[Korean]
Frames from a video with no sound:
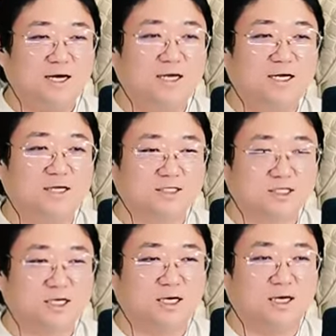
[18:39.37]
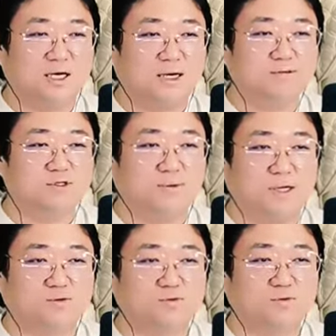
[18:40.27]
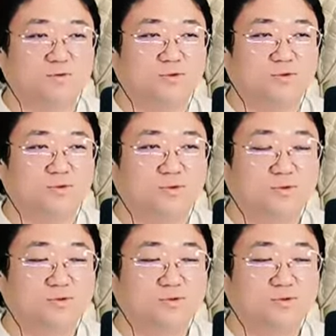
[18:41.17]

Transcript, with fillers: 아가야, 짝짝아 까불지 말고